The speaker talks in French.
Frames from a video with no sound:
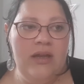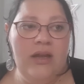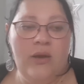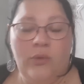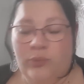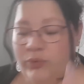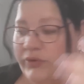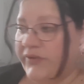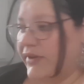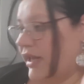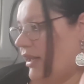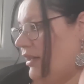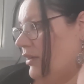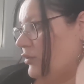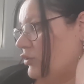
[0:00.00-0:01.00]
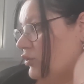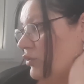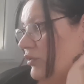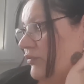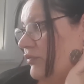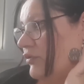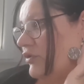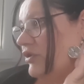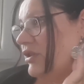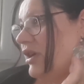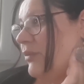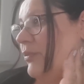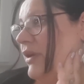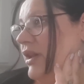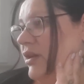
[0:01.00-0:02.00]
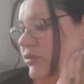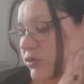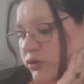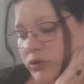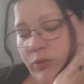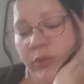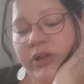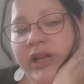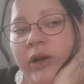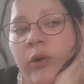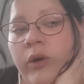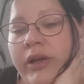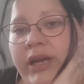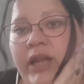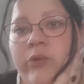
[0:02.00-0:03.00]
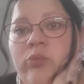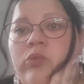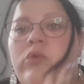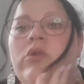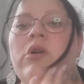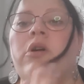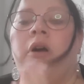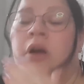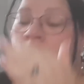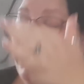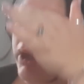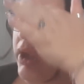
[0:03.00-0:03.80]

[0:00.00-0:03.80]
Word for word: en plus, elle, là, aujourd'hui, il faut que je rappelle, là où je commande des croquettes pour... Euh,